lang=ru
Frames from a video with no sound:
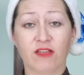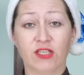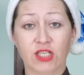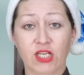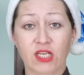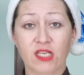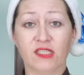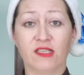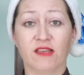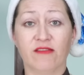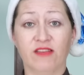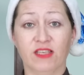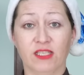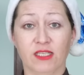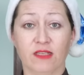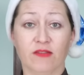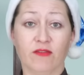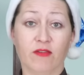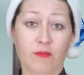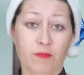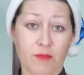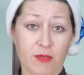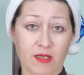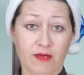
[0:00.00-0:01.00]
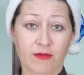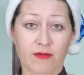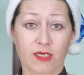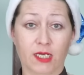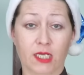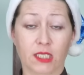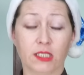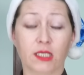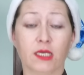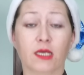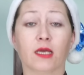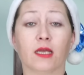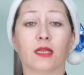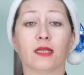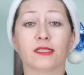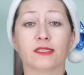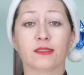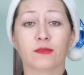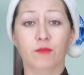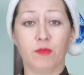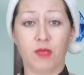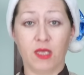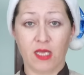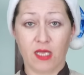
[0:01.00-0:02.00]
овощей зависит, во-первых, от их
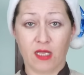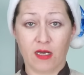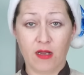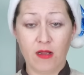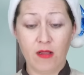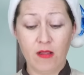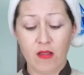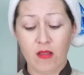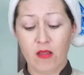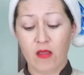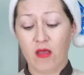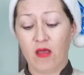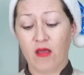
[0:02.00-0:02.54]
размера,